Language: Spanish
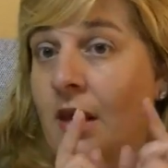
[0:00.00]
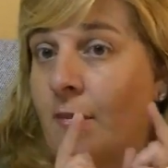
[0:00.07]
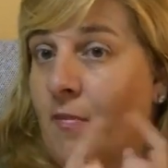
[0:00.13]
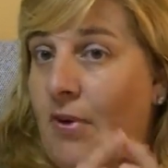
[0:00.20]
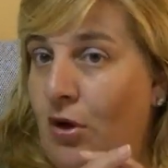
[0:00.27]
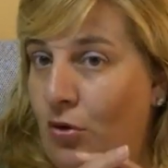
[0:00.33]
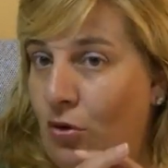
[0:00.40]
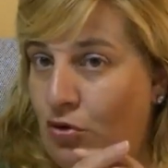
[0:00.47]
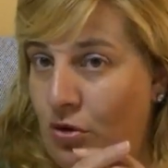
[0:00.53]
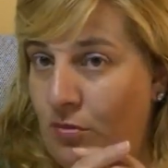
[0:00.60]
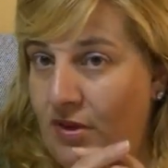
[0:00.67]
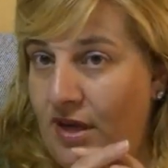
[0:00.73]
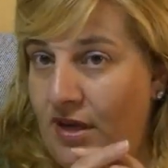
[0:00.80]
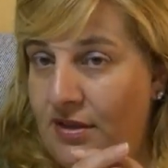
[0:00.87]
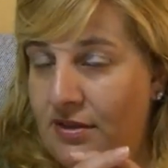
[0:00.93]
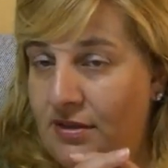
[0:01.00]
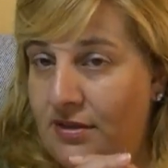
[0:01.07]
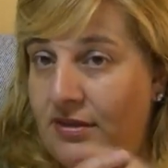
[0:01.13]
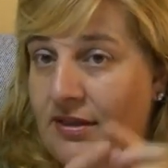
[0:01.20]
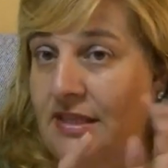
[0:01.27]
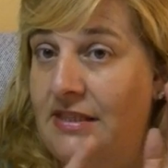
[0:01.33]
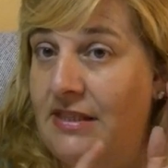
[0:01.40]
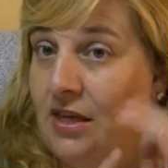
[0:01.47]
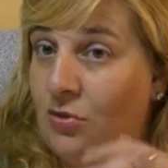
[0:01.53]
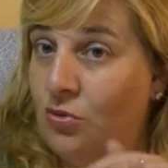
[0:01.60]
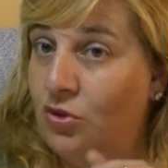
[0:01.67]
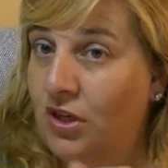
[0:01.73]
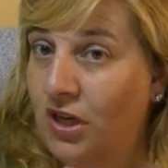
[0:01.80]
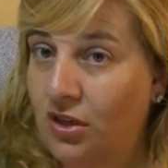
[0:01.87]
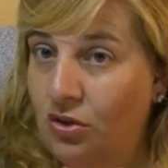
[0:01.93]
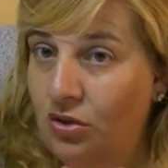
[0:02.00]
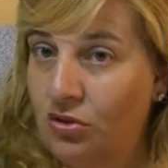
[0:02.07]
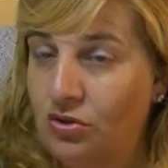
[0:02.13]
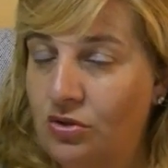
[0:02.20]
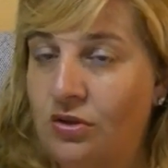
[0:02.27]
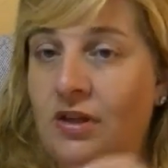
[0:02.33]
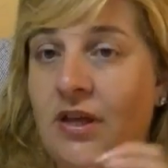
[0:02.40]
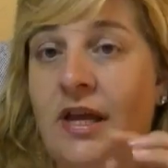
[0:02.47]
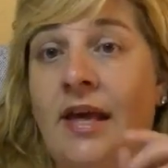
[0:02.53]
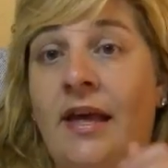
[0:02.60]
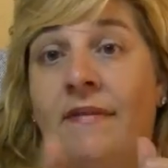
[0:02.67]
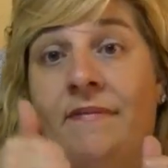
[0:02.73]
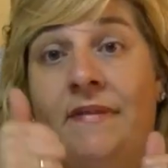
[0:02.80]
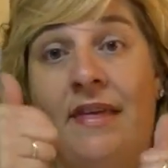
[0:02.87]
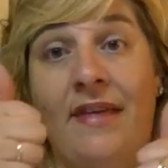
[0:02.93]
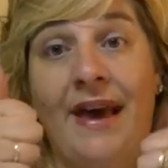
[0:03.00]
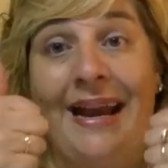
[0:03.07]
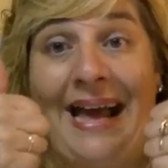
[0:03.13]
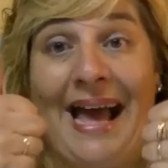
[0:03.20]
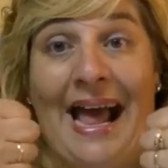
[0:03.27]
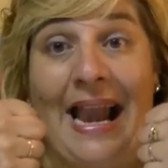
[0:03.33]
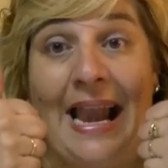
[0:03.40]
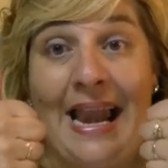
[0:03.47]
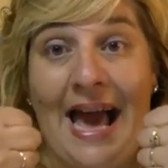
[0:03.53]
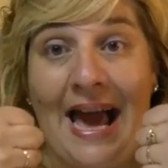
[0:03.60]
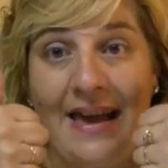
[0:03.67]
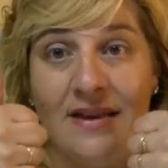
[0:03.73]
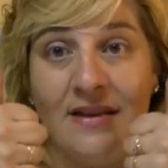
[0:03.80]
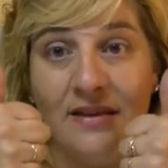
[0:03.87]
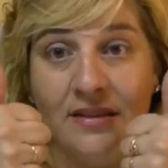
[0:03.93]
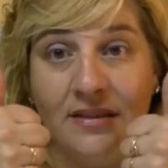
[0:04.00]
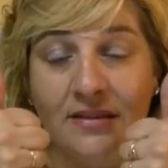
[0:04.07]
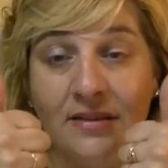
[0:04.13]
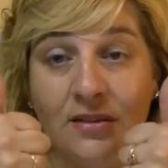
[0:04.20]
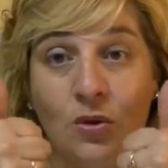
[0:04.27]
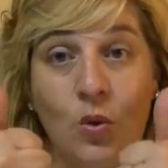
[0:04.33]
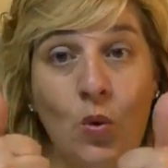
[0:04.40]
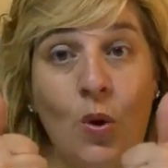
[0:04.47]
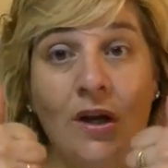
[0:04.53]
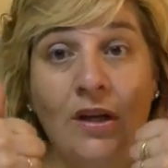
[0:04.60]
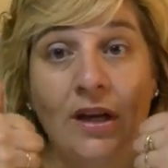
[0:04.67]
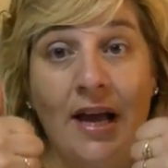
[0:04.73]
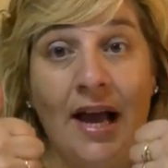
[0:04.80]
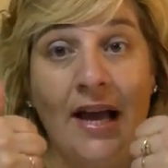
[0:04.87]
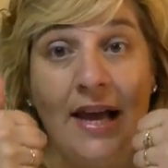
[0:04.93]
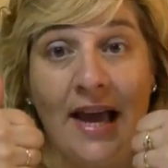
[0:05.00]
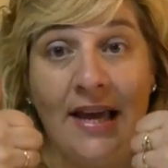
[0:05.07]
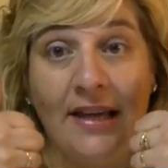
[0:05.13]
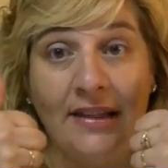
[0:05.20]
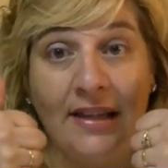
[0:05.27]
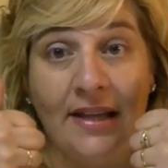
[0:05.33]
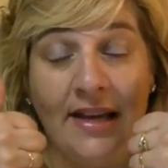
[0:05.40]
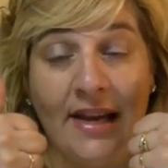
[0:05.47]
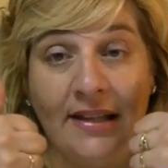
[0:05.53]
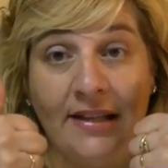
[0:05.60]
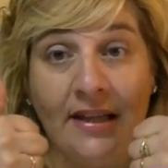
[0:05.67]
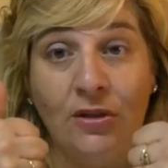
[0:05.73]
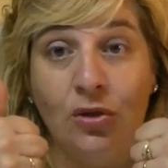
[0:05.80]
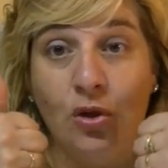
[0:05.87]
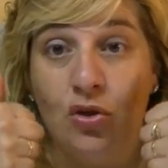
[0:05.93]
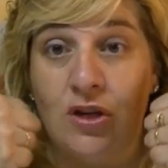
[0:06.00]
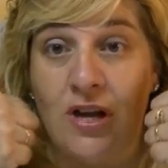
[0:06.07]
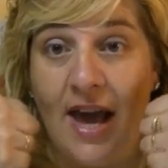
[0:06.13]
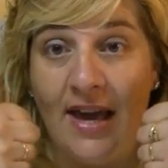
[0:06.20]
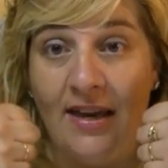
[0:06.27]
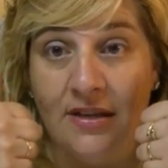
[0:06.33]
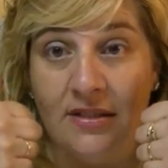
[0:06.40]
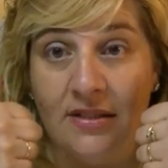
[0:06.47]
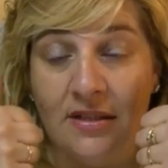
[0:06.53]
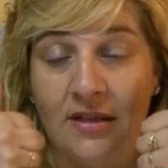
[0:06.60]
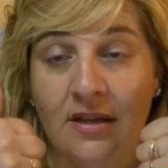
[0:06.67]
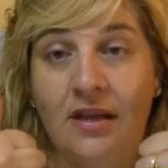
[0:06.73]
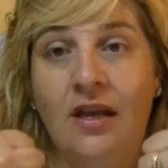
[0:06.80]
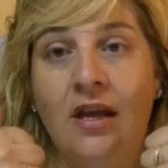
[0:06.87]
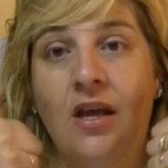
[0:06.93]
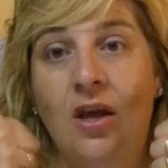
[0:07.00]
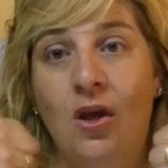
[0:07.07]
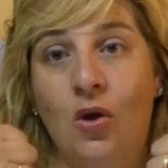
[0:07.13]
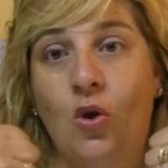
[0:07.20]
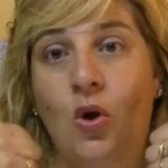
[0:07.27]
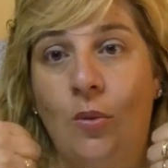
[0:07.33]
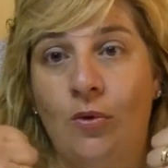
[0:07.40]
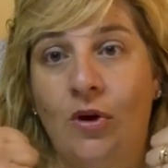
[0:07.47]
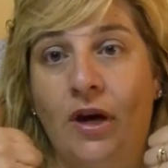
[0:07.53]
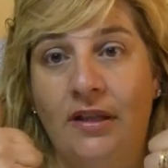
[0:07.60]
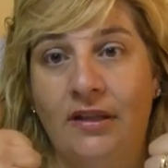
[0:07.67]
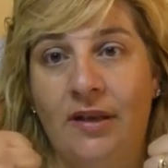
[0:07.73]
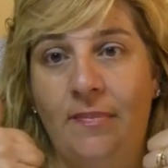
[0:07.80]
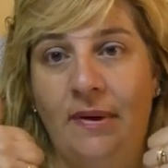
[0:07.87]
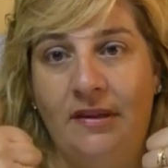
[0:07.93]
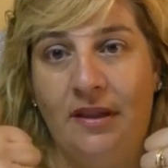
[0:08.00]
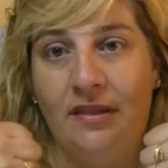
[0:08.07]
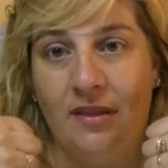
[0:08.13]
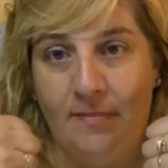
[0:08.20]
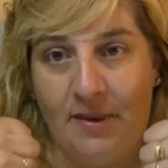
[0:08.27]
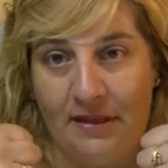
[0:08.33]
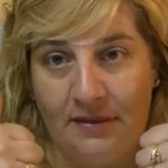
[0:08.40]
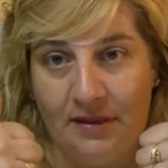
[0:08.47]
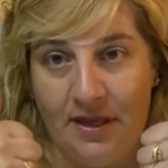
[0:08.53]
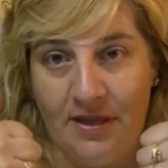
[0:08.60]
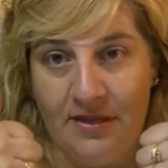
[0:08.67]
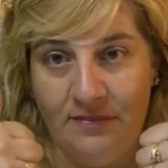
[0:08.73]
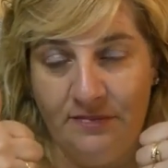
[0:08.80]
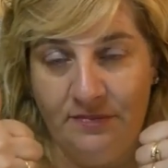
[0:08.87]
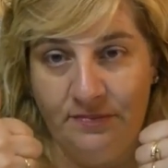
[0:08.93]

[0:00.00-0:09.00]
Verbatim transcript: Pero no os olvidéis de estar suscritos, de dar al like, hay que tener tantos likes como gente participante. ¿eh?